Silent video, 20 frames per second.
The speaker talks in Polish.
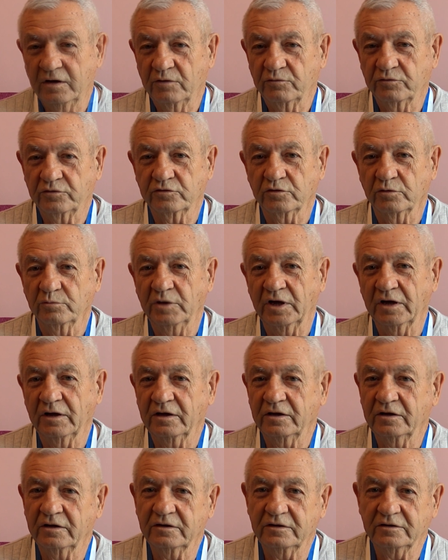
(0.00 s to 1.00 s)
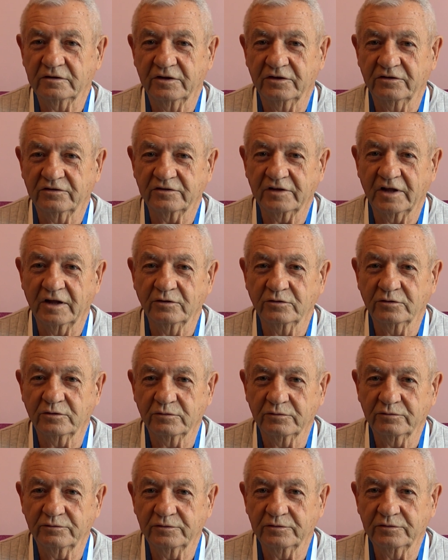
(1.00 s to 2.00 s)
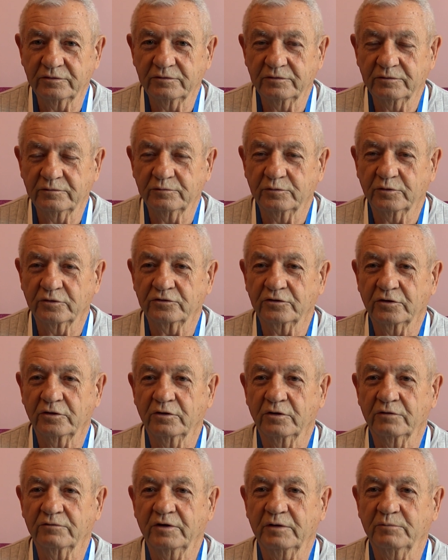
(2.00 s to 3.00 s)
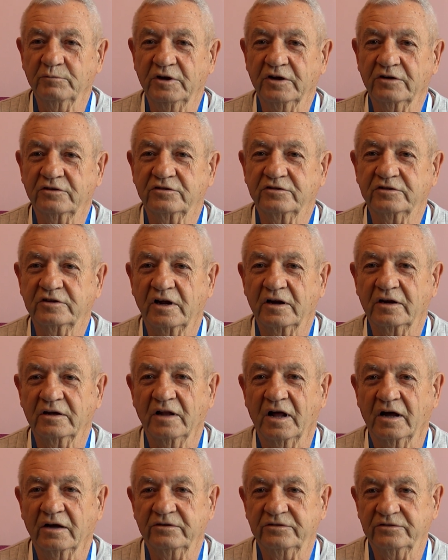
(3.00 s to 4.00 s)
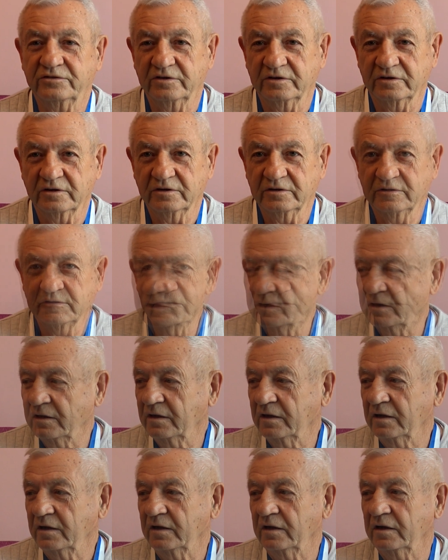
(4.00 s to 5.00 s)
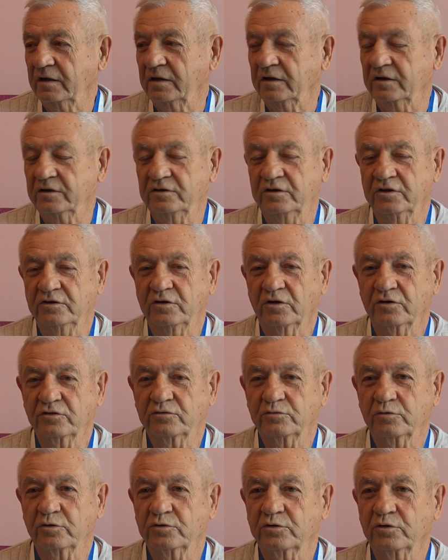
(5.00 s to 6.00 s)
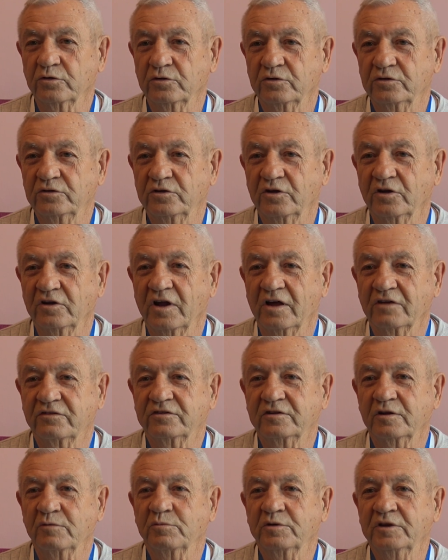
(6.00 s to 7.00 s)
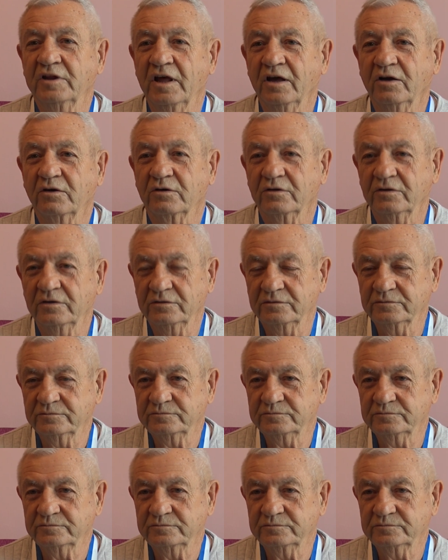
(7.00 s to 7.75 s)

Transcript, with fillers: W sumie tych stentów włożono we mnie 14. I gdy doszło do, do następnego